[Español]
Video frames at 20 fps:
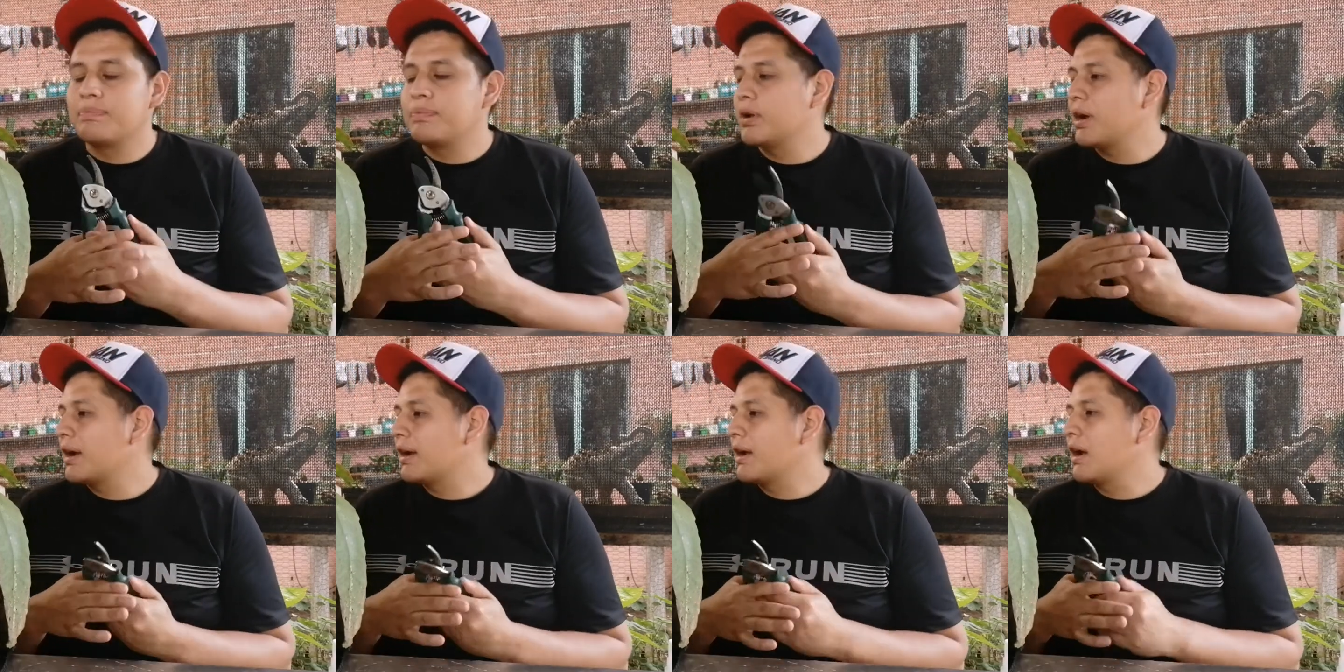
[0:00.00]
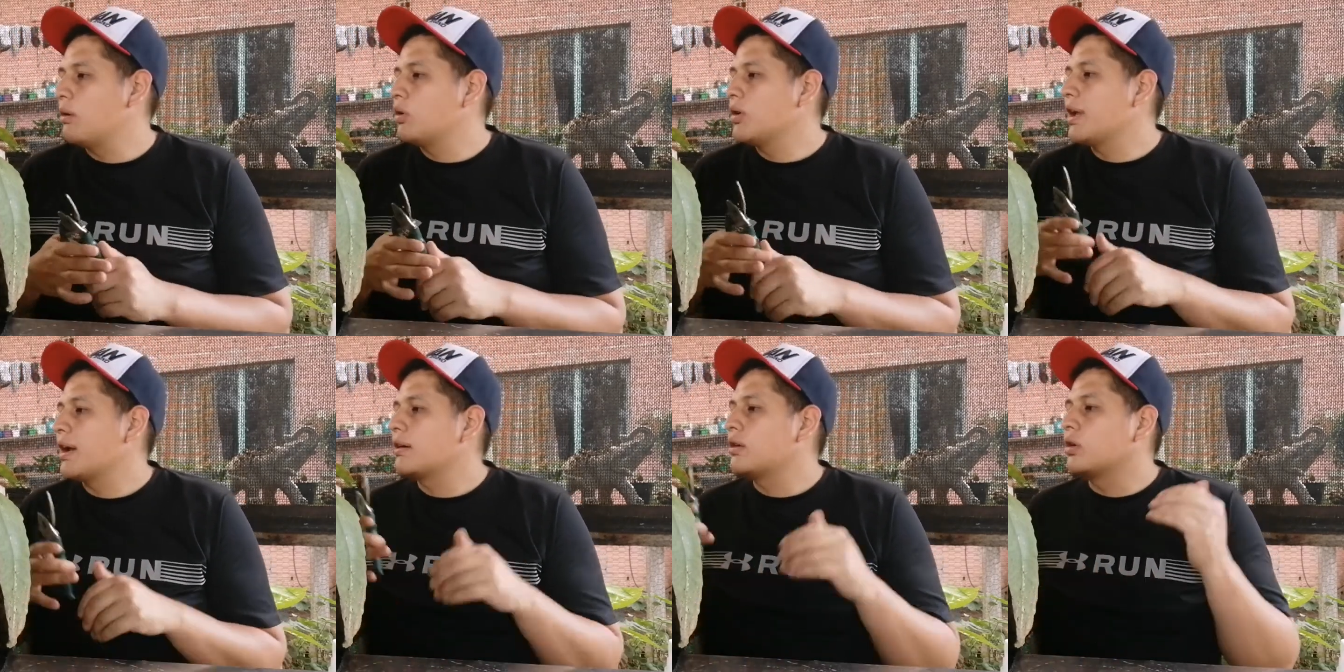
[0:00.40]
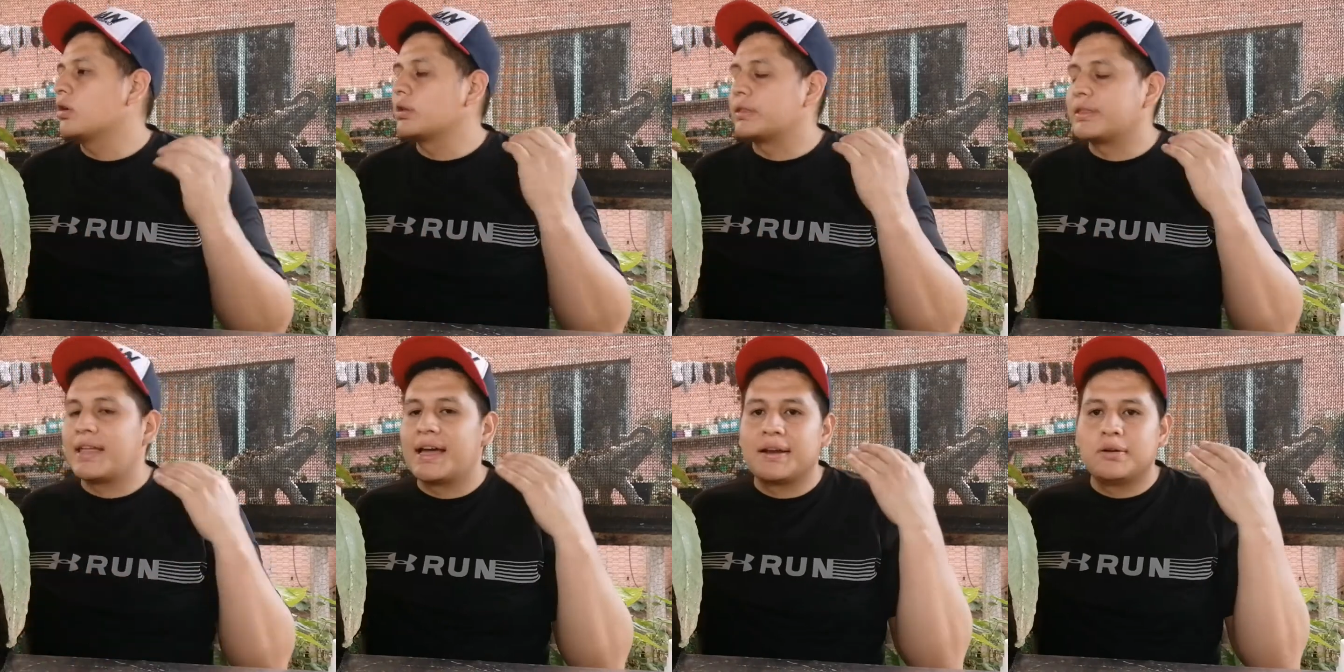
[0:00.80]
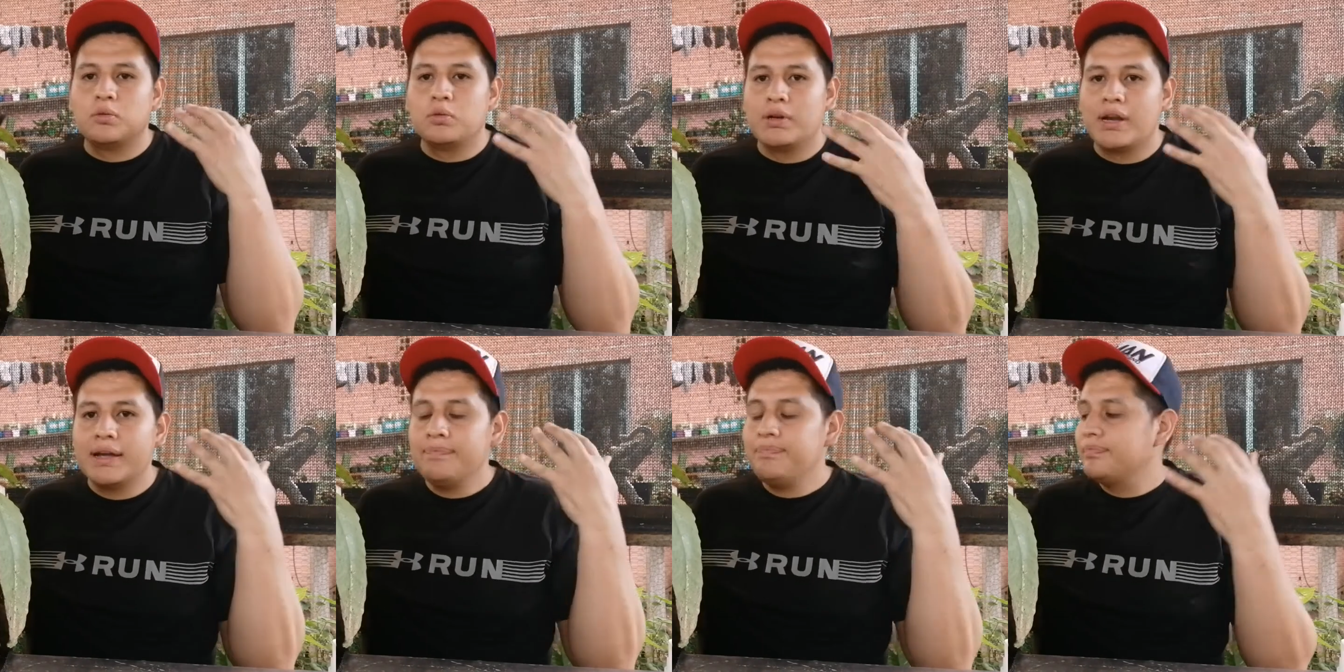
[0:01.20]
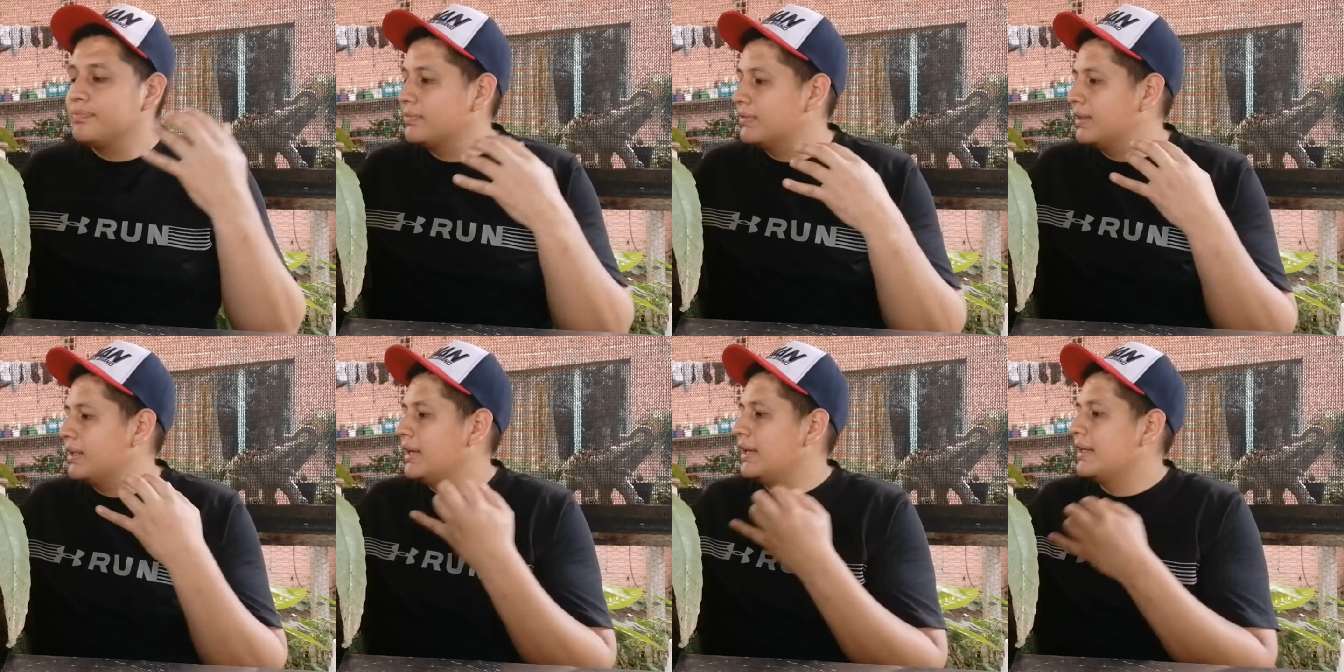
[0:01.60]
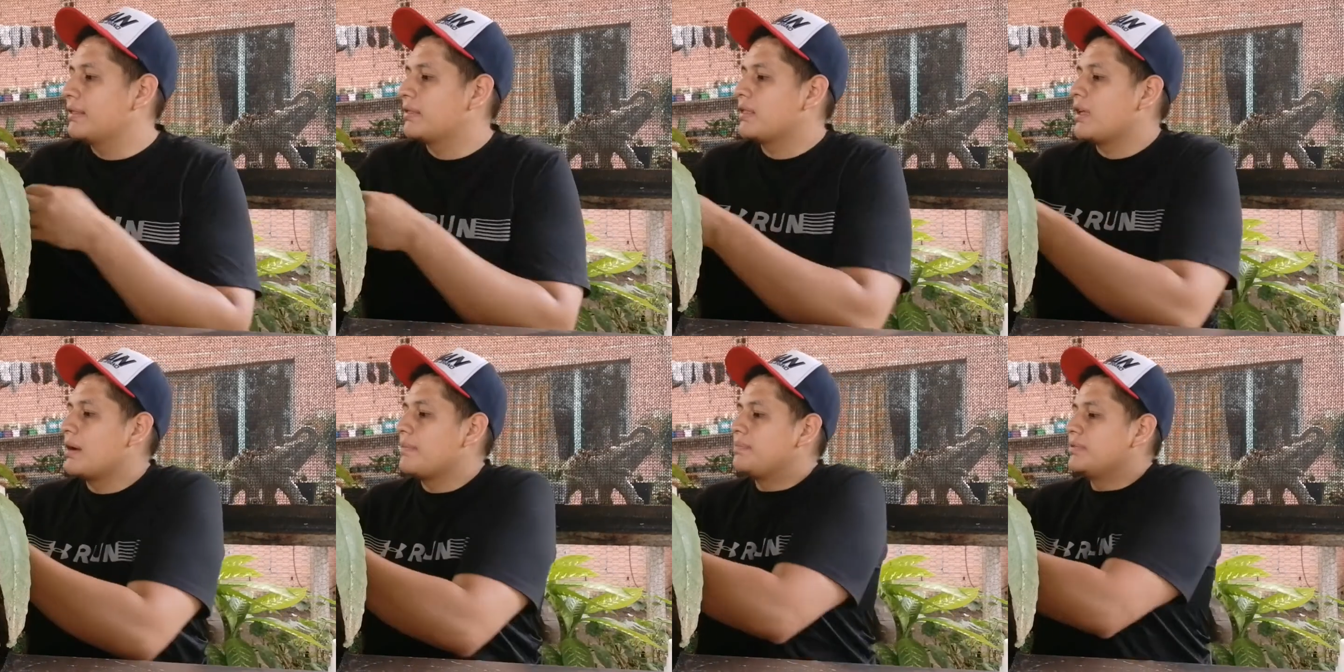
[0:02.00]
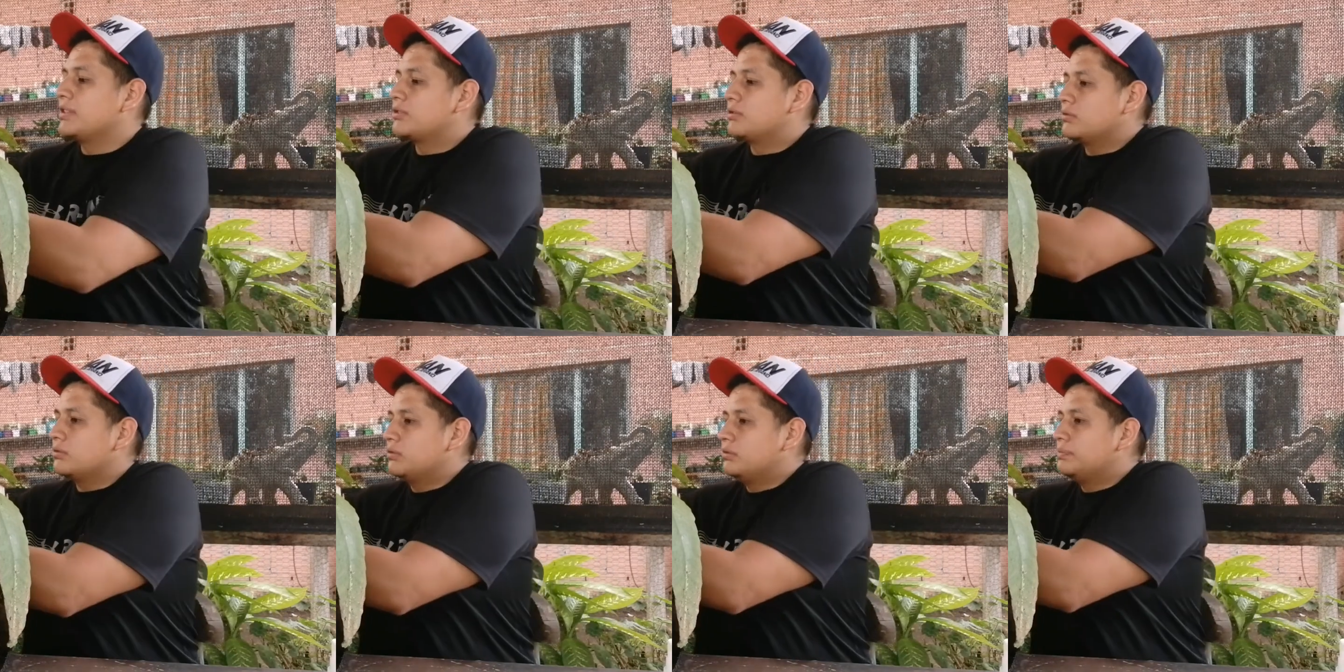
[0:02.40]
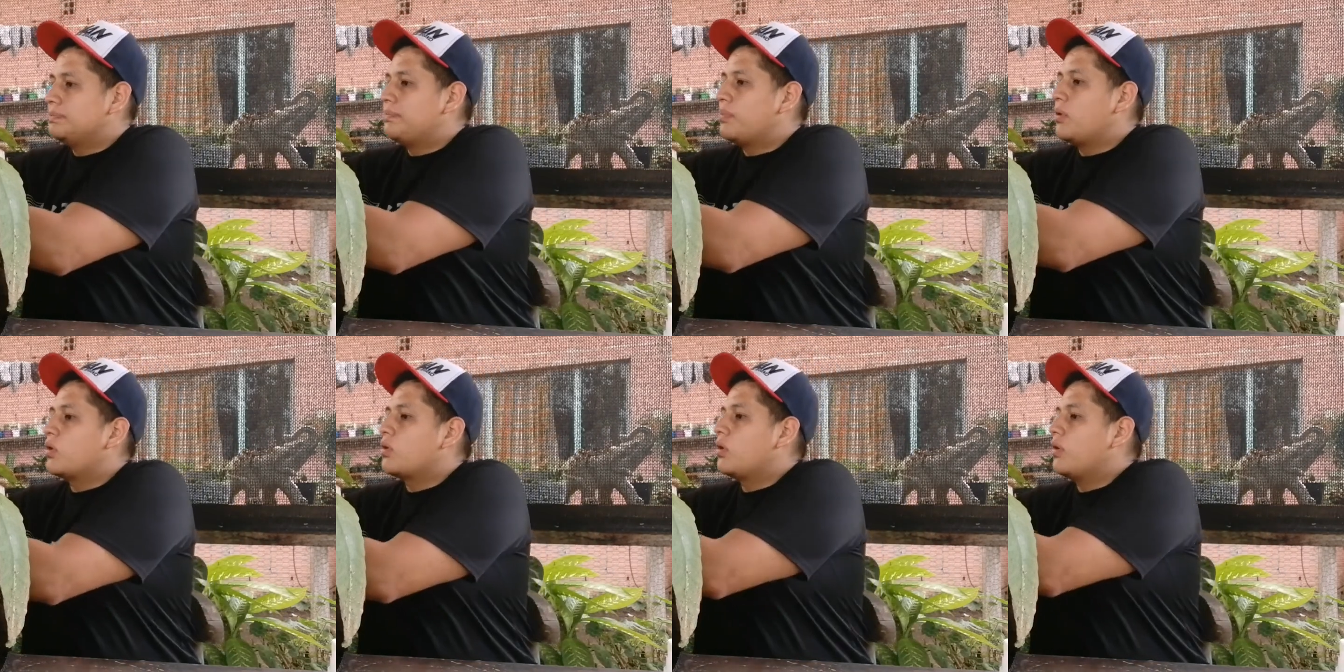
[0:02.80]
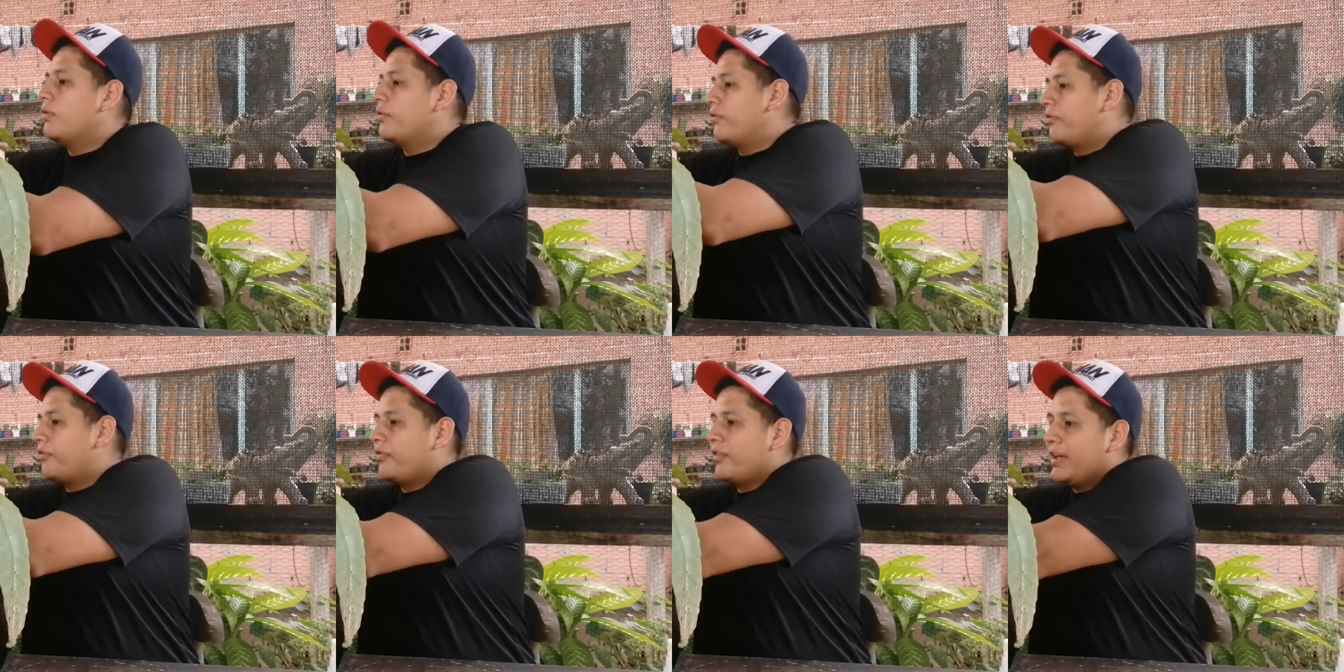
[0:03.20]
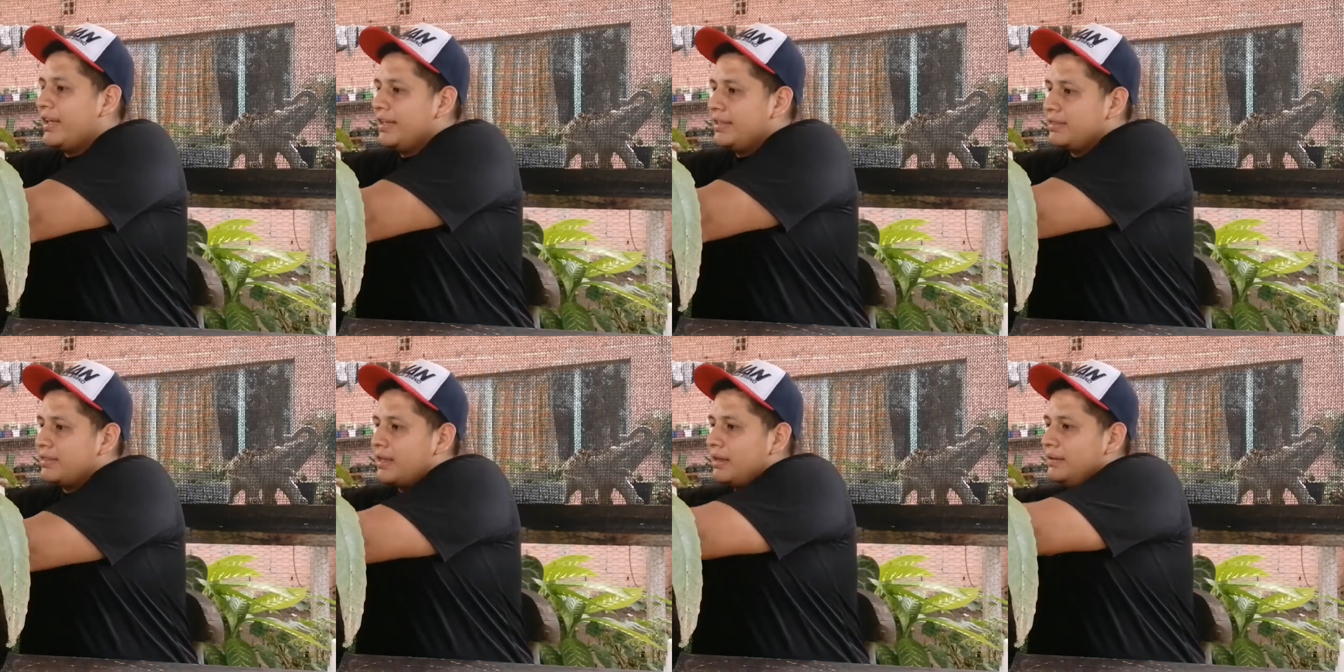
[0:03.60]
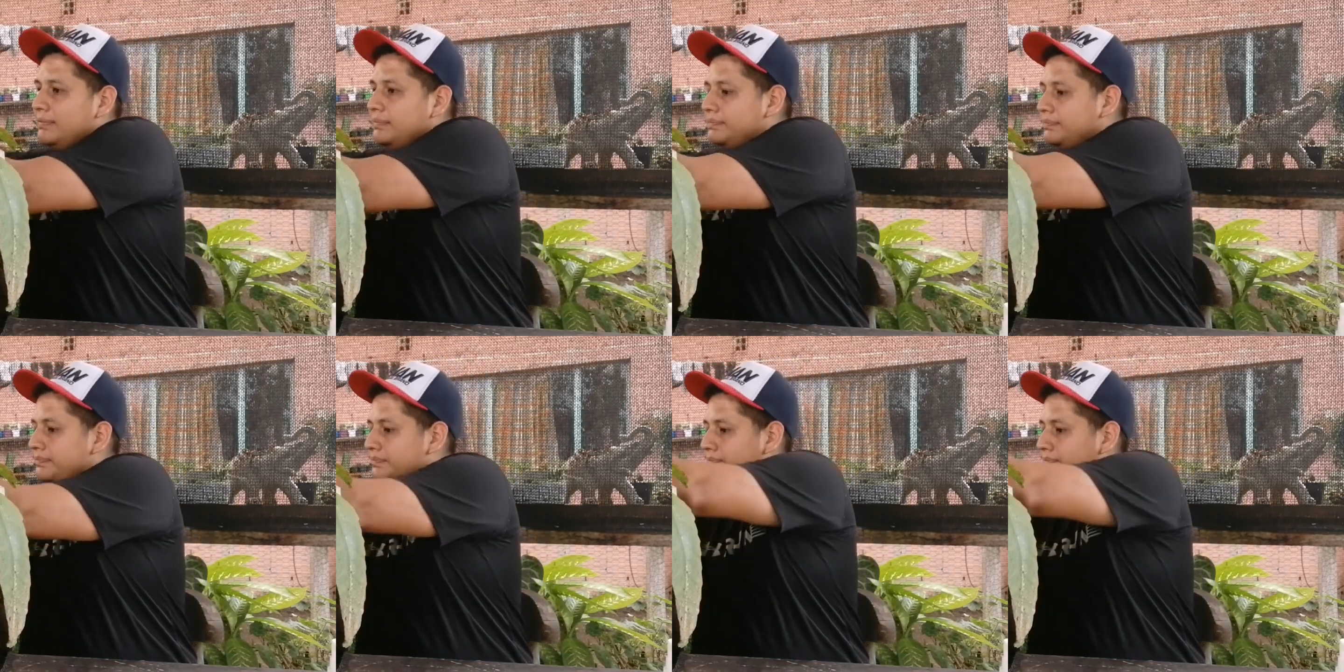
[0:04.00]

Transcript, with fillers: Por acá voy a cortar una que está pues un poco feita.